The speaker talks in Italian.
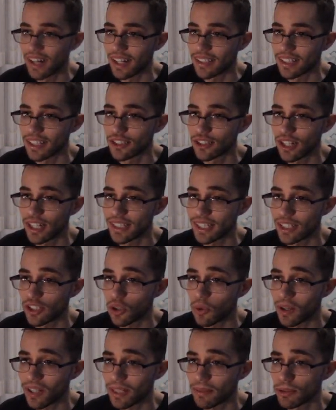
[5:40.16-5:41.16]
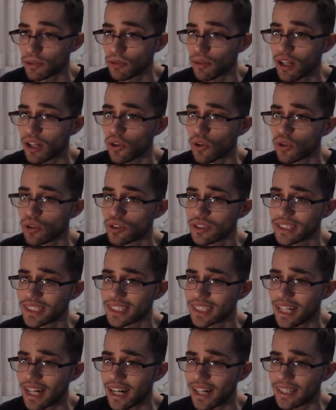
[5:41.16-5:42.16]
Attenzione intanto, guardami sulla
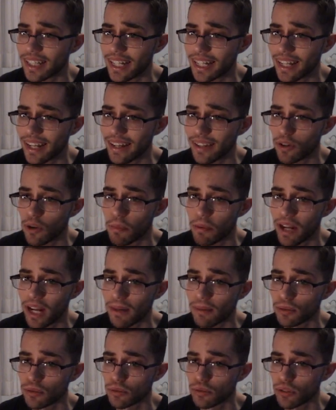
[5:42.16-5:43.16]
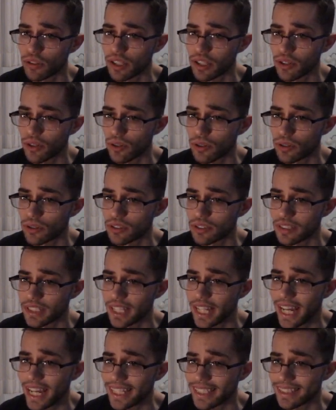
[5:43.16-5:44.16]
corsa. Dai che la recuperiamo su Tony Cross.
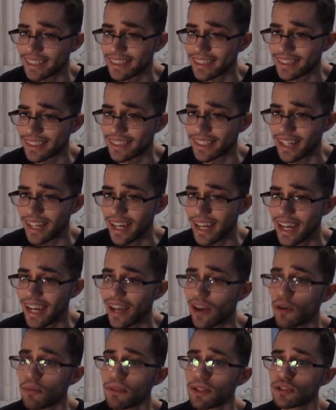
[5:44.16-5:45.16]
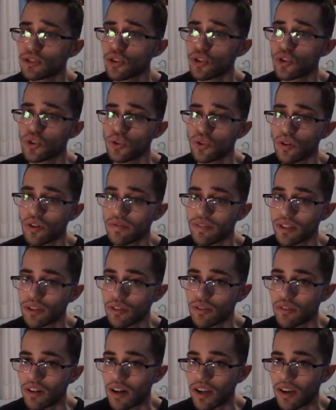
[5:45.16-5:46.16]
Niente, l'ho messo giù, ho
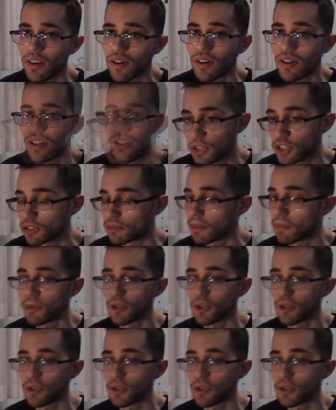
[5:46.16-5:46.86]
fatto fallo. Questo mi